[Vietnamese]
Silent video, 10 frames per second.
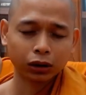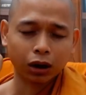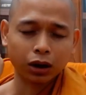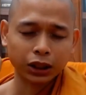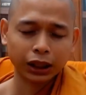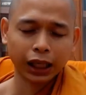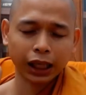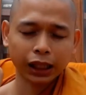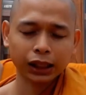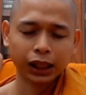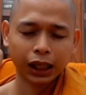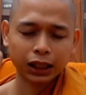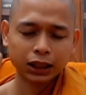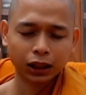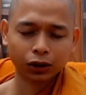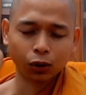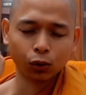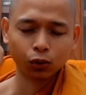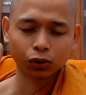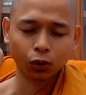thọ sanh ái ái sanh
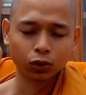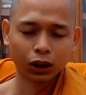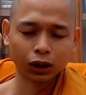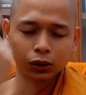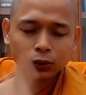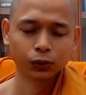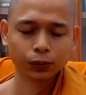thủ thủ sanh hưởng